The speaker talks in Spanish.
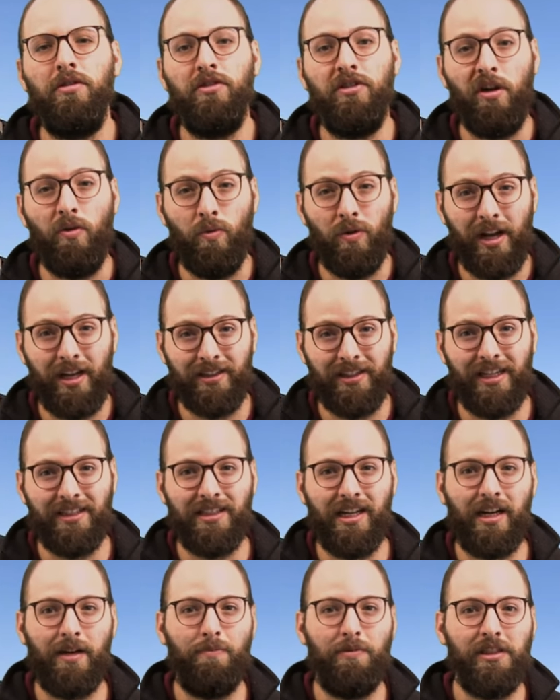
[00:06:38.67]
según la
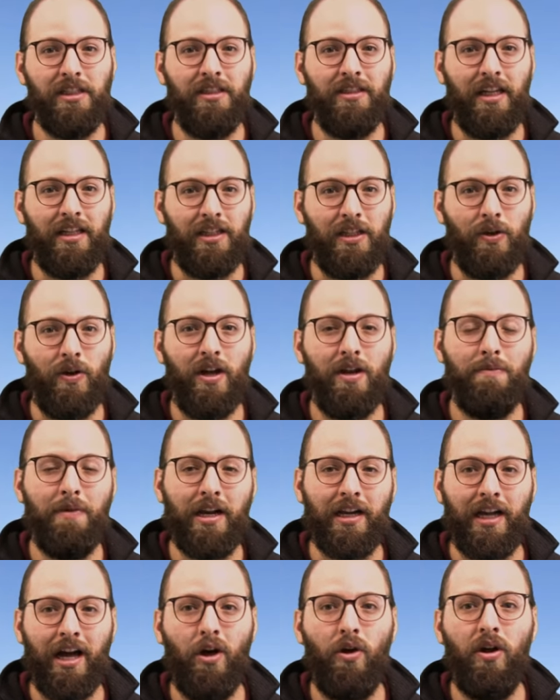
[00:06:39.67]
tasa representativa del
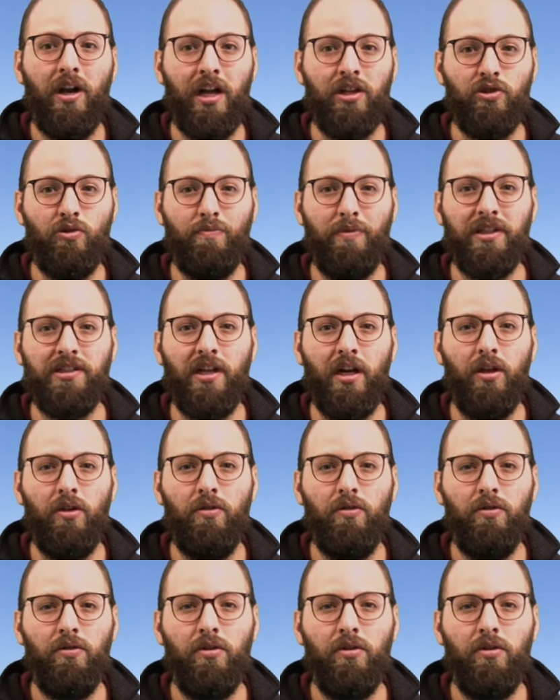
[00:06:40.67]
mercado del año pasado.